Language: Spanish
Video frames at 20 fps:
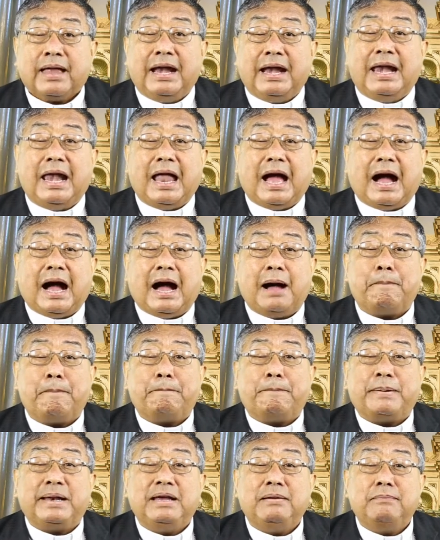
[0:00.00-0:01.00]
la ha
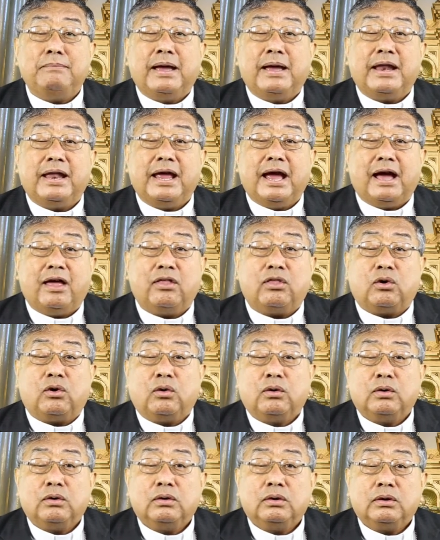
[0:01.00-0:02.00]

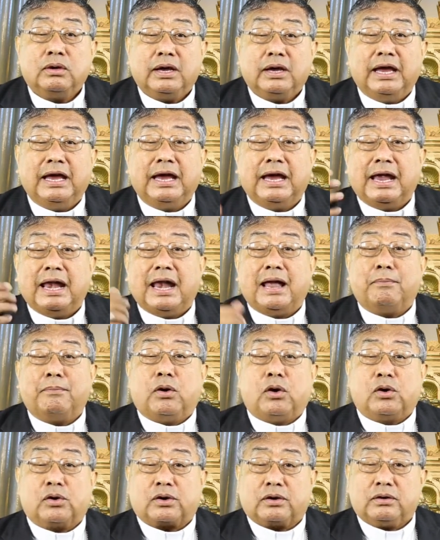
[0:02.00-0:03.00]
primereado en el
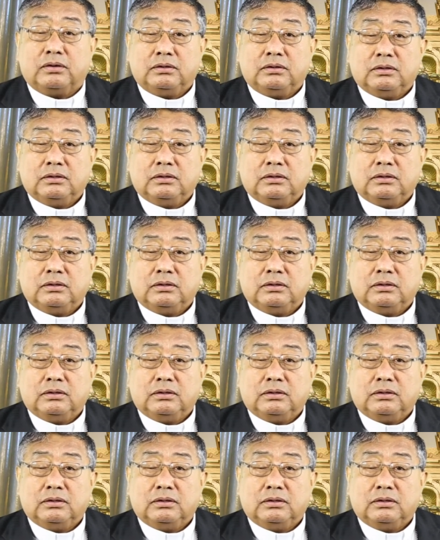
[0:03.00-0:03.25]
amor,